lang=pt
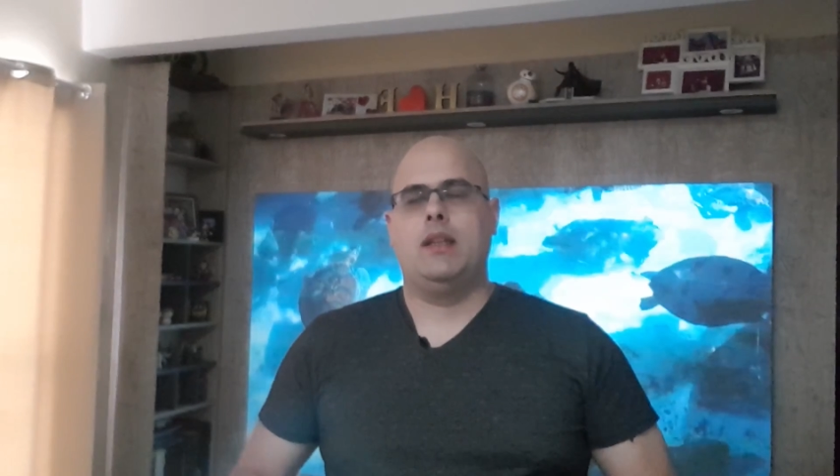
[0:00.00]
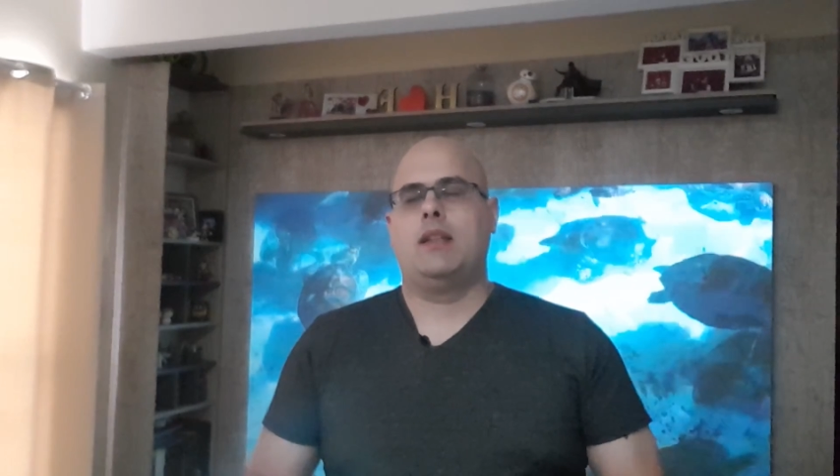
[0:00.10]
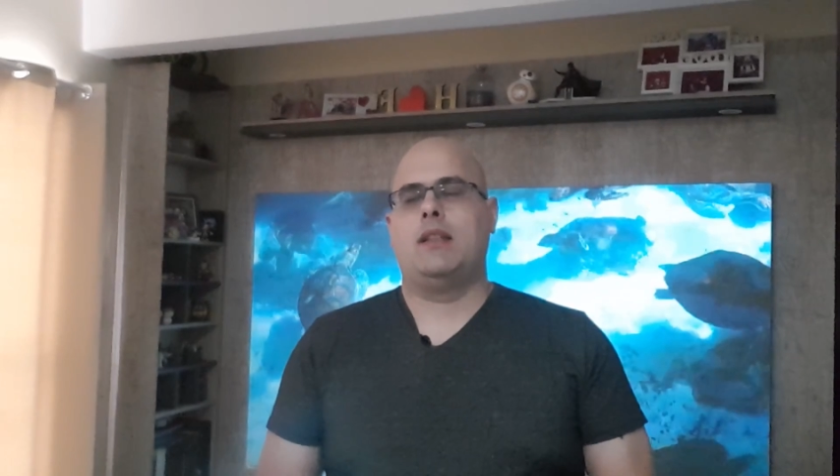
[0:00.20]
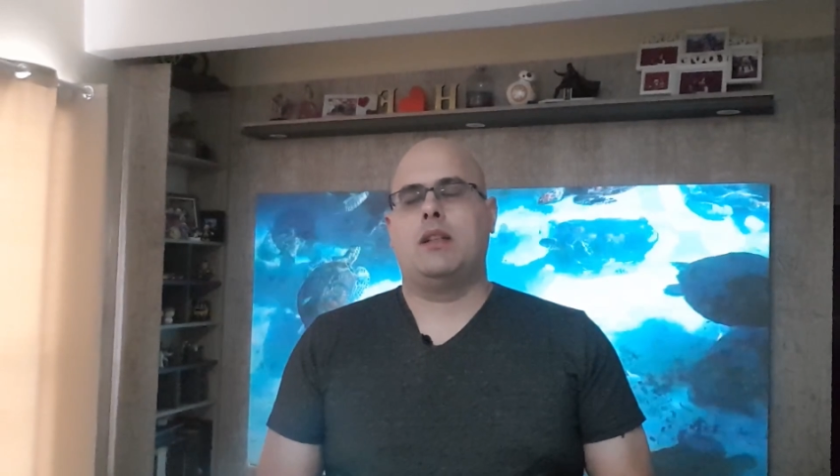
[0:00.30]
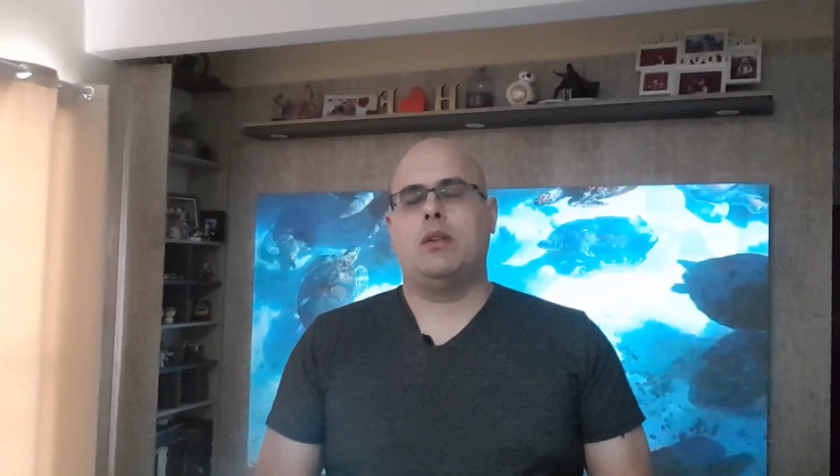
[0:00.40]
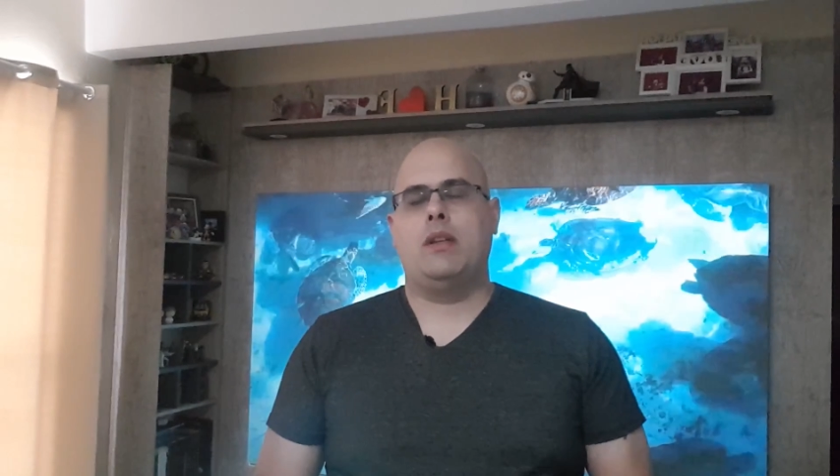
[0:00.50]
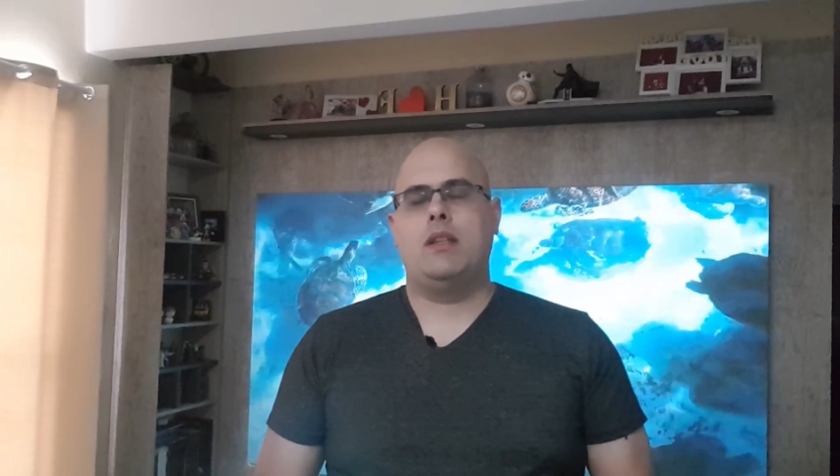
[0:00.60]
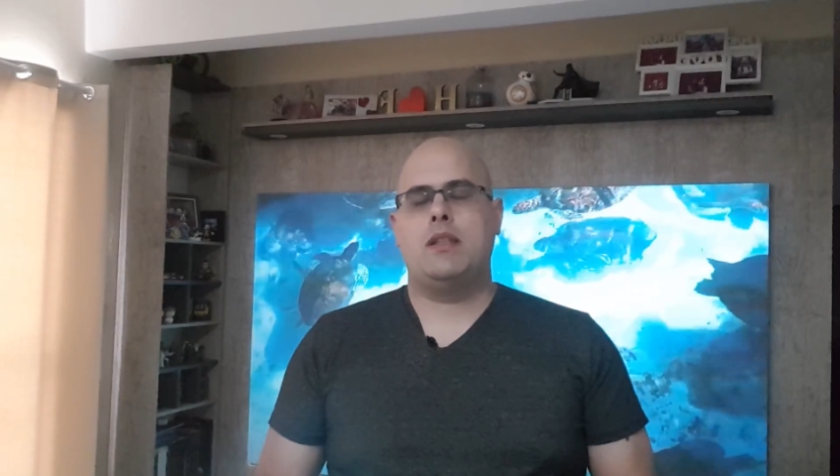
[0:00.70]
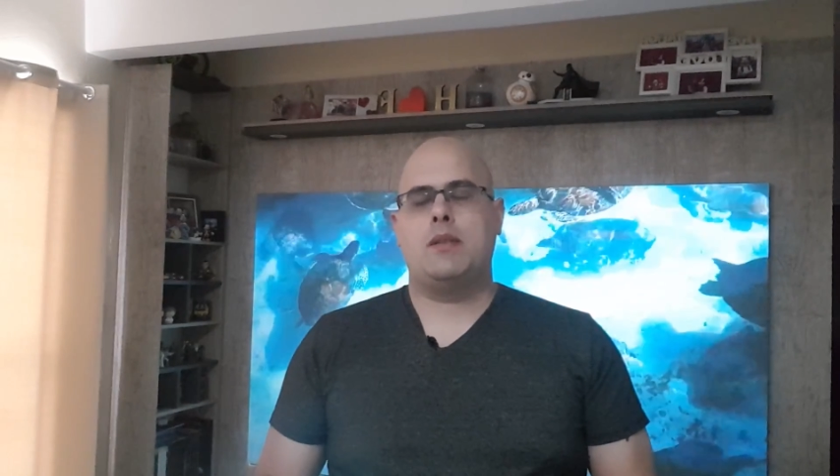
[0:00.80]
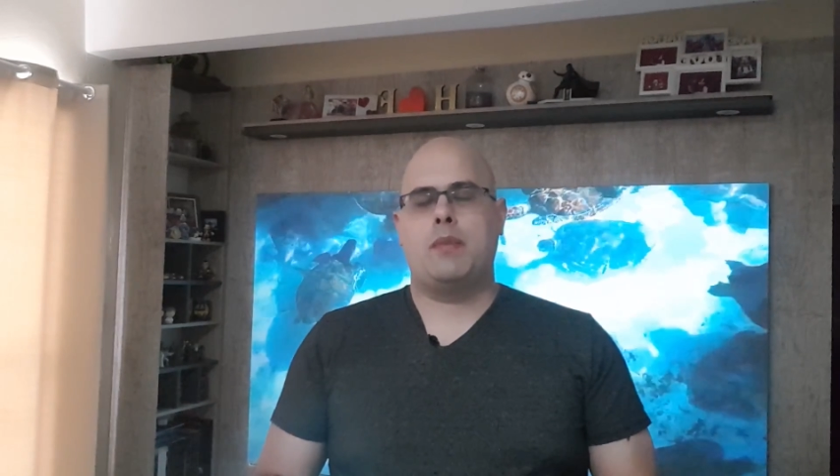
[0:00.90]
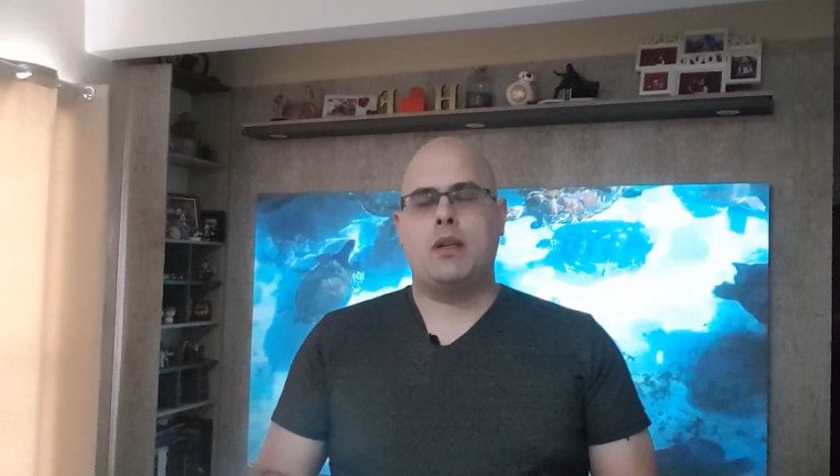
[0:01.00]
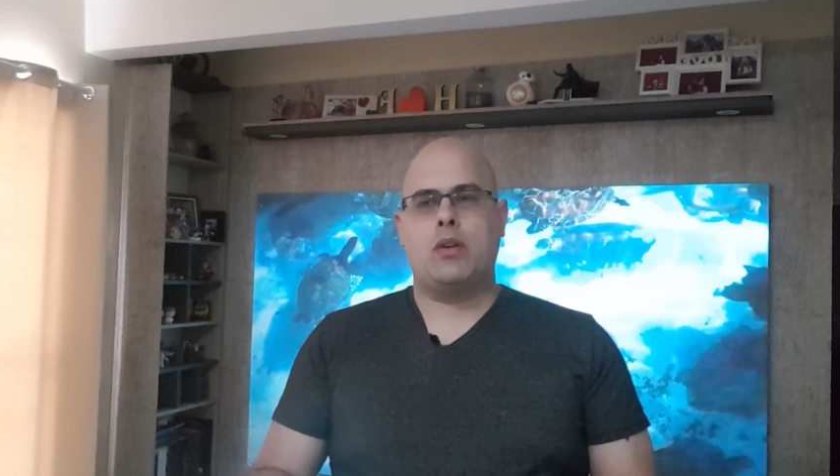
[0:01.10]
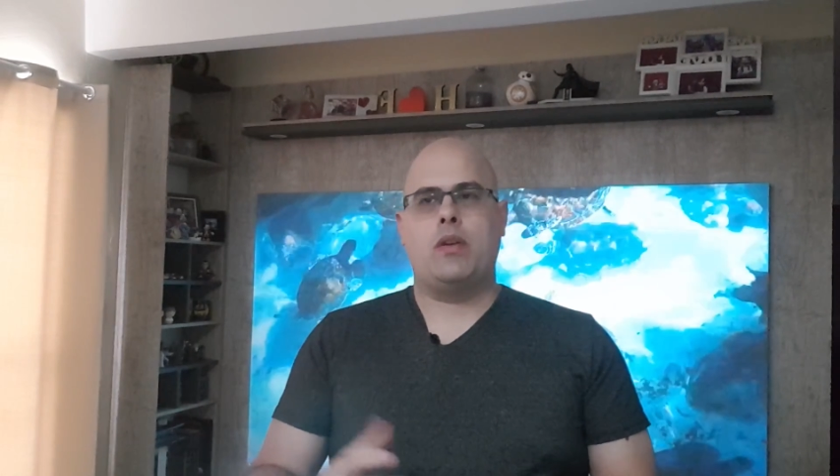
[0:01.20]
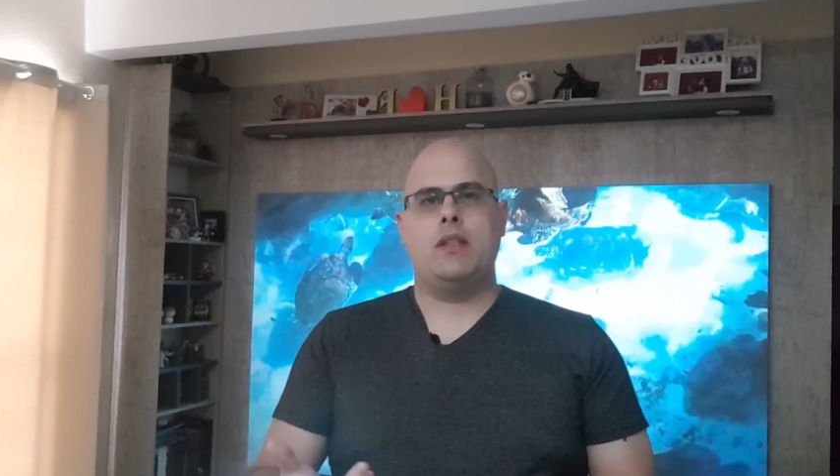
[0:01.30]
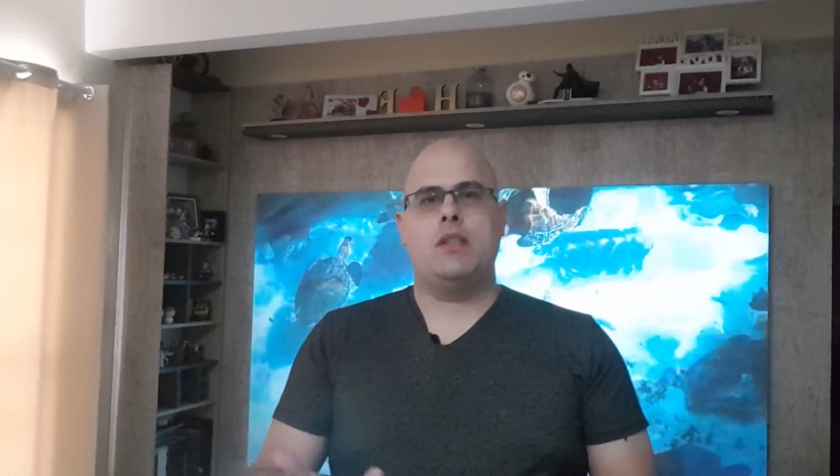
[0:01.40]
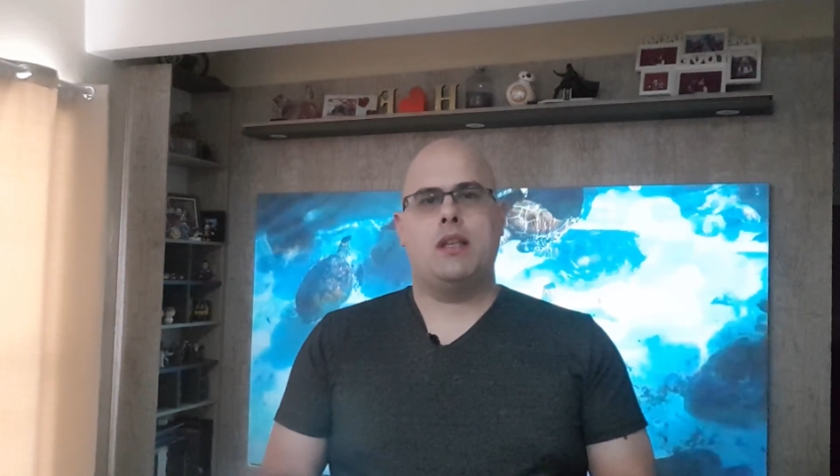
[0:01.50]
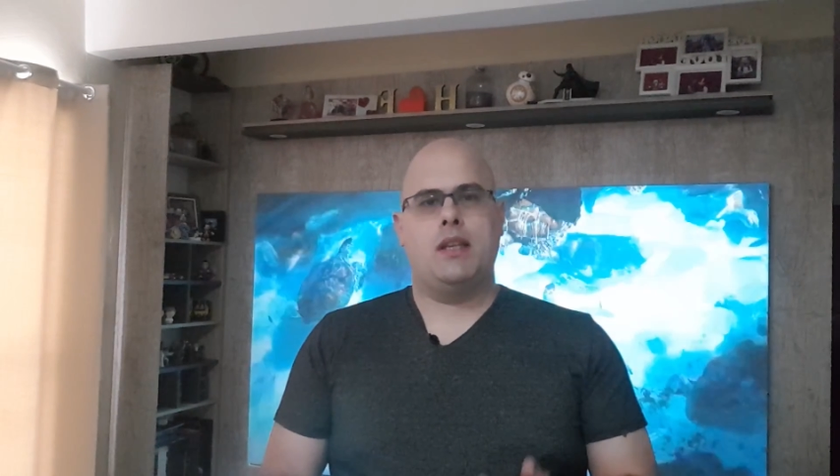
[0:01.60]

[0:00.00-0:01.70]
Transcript: Então eles, pelo que eu entendi,